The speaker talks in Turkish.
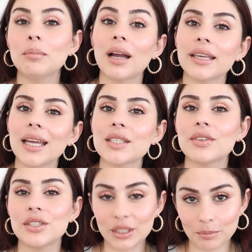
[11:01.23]
makyaj
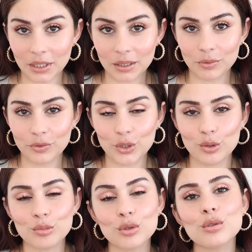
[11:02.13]
ve cilt bakımı
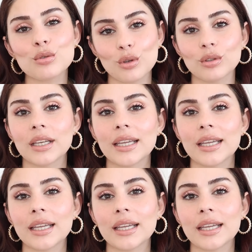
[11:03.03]
videomuzun sonuna